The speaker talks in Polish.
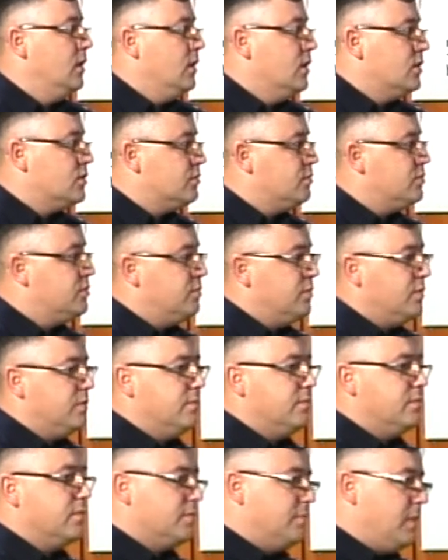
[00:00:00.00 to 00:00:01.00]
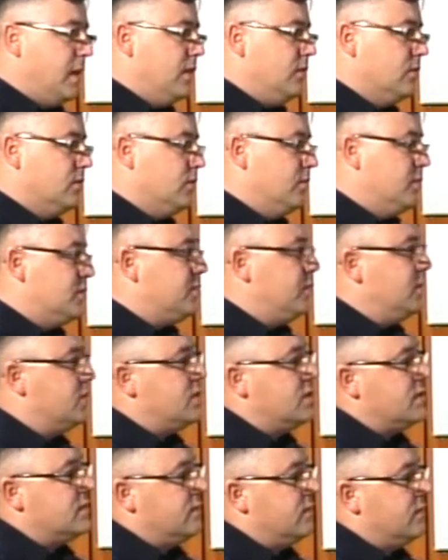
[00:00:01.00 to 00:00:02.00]
żebyśmy dbali o to
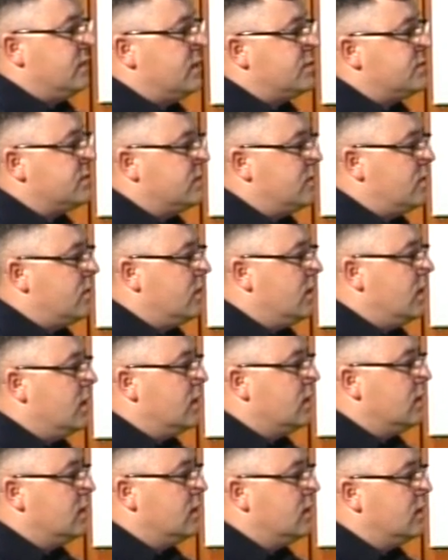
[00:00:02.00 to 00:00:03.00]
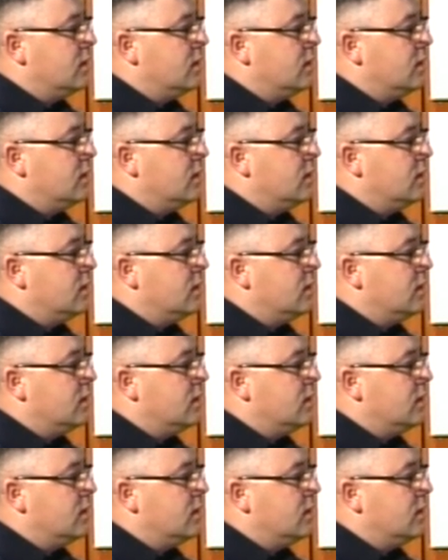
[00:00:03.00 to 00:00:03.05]
bezpieczeństwo na naszych drogach. Jak